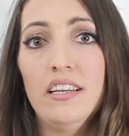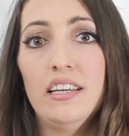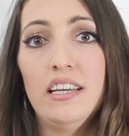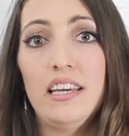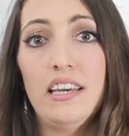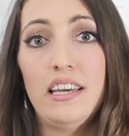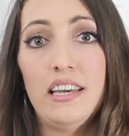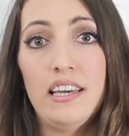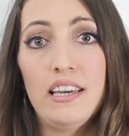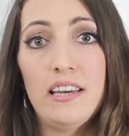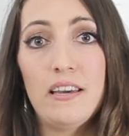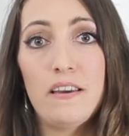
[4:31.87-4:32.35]

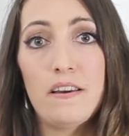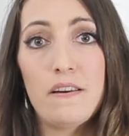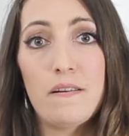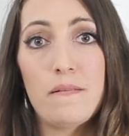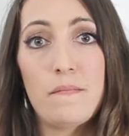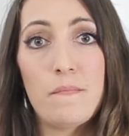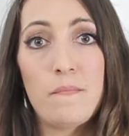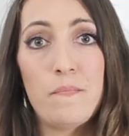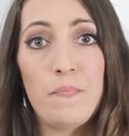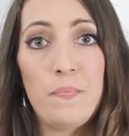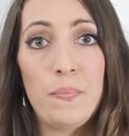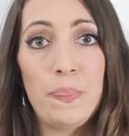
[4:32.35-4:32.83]

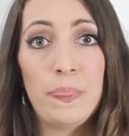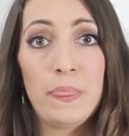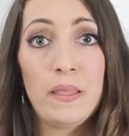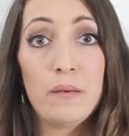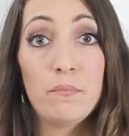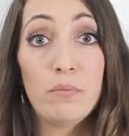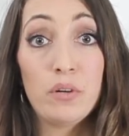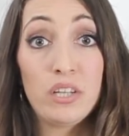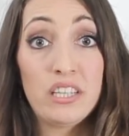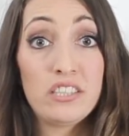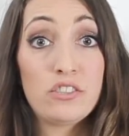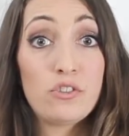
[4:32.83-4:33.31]
Em,
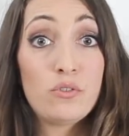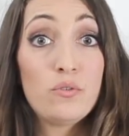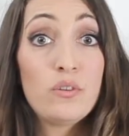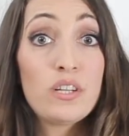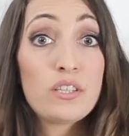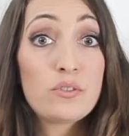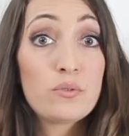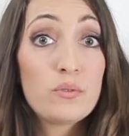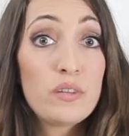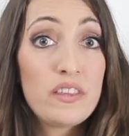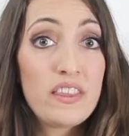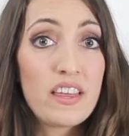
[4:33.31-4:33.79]
porque son
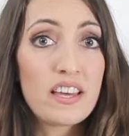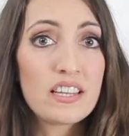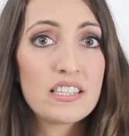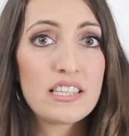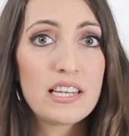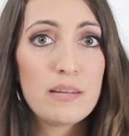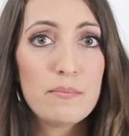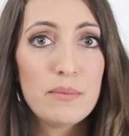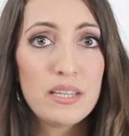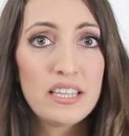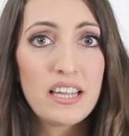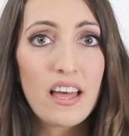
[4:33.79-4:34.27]
unas unidades
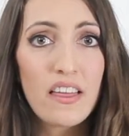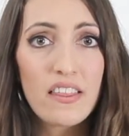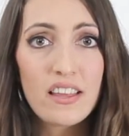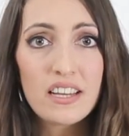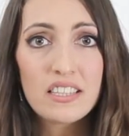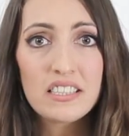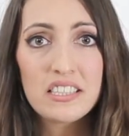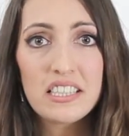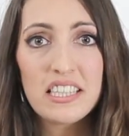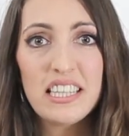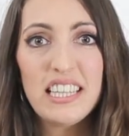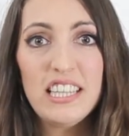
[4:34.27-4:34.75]

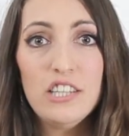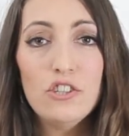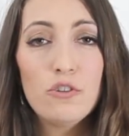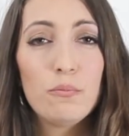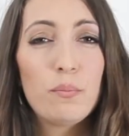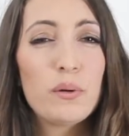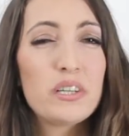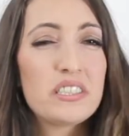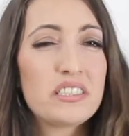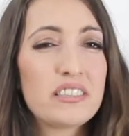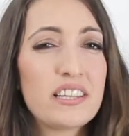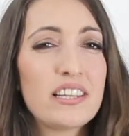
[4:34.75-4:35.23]
limitadas y no
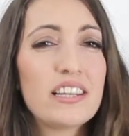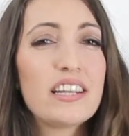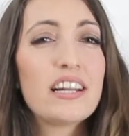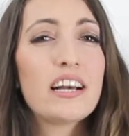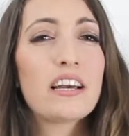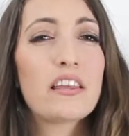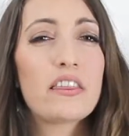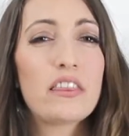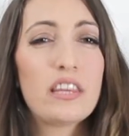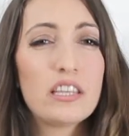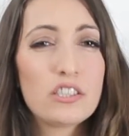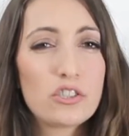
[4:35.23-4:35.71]
puedes tener
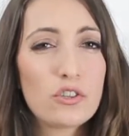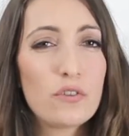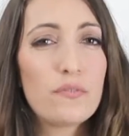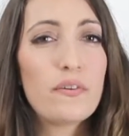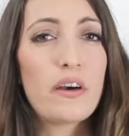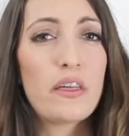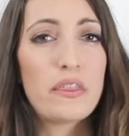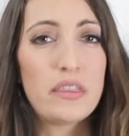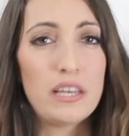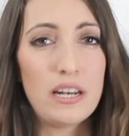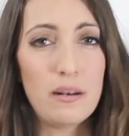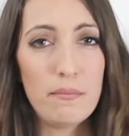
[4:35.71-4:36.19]
acceso
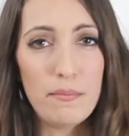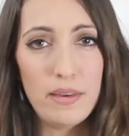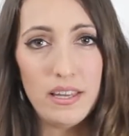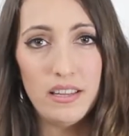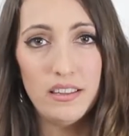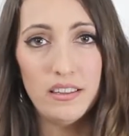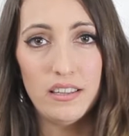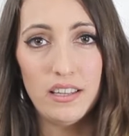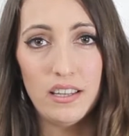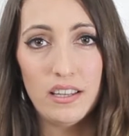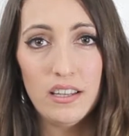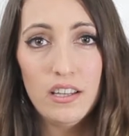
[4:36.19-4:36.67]

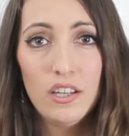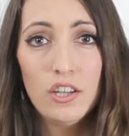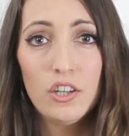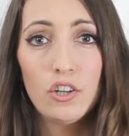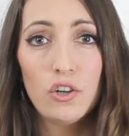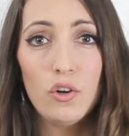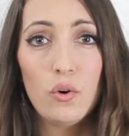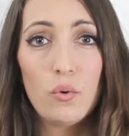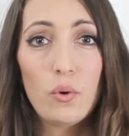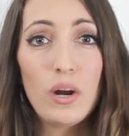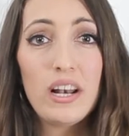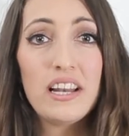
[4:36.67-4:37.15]
fácilmente,
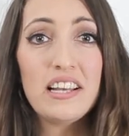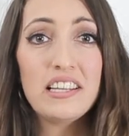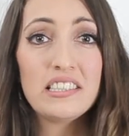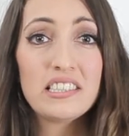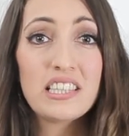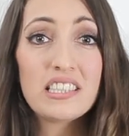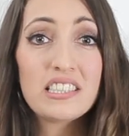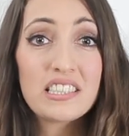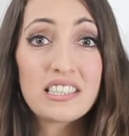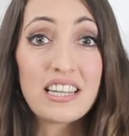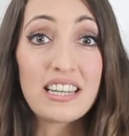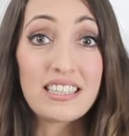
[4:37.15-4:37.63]
con lo cual
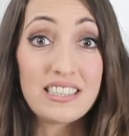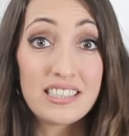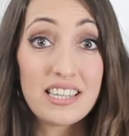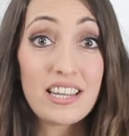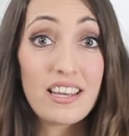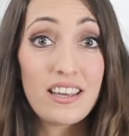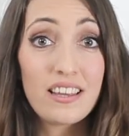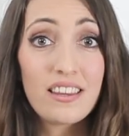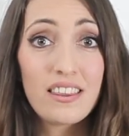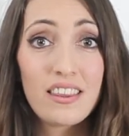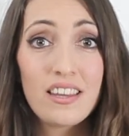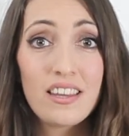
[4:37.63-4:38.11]
esa escasez